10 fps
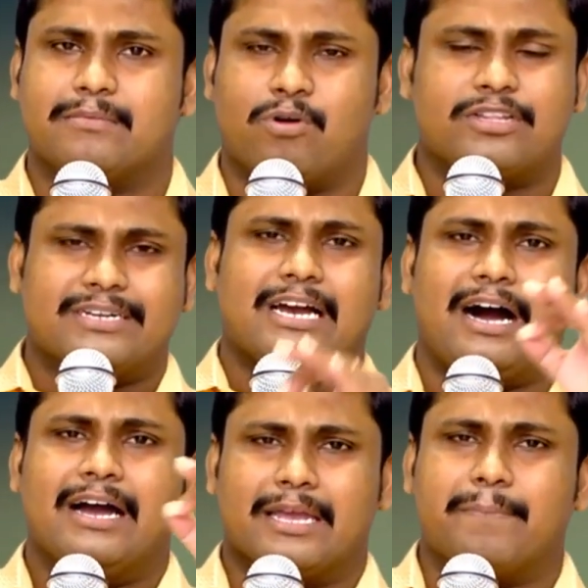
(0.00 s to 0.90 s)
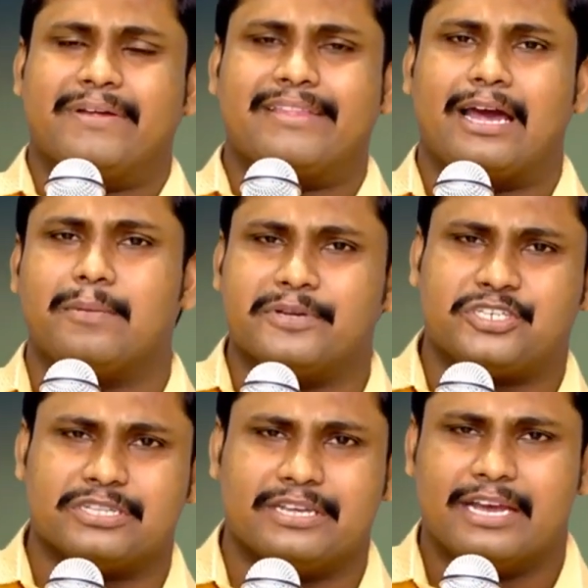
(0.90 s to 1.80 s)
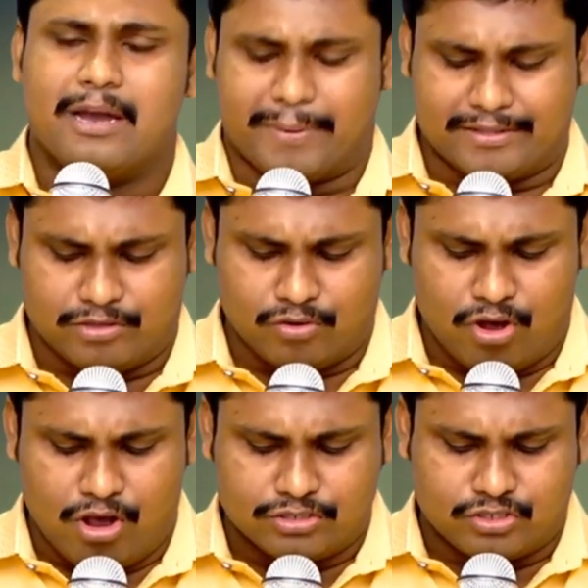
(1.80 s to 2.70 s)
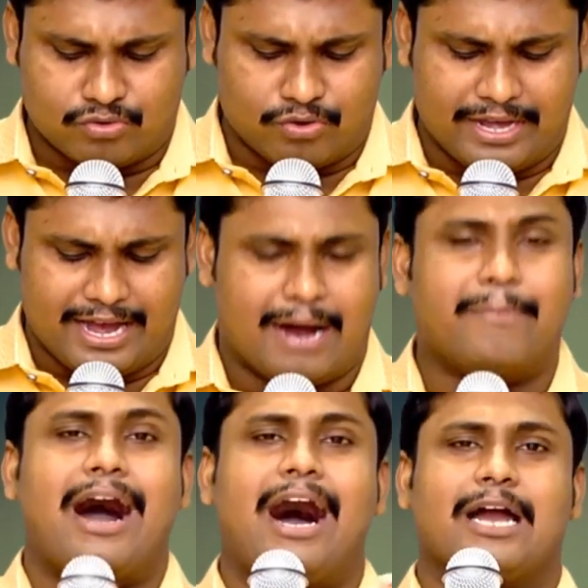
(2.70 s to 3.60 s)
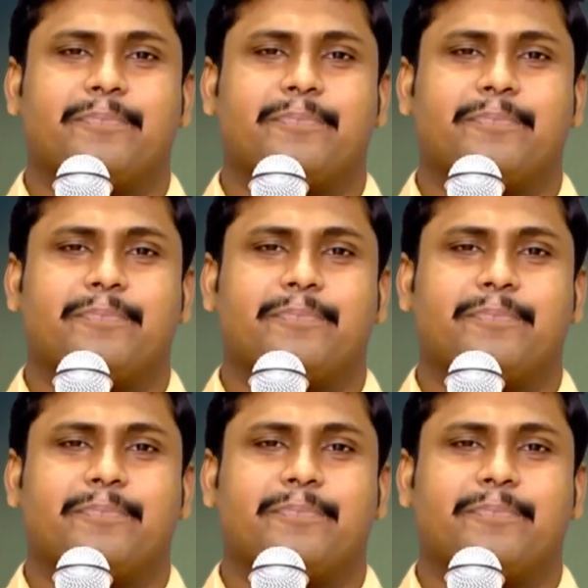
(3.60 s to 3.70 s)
మొదటిగా ఇబ్బందిగా అనిపించింది ప్రతిరోజు కూడా అమ్మా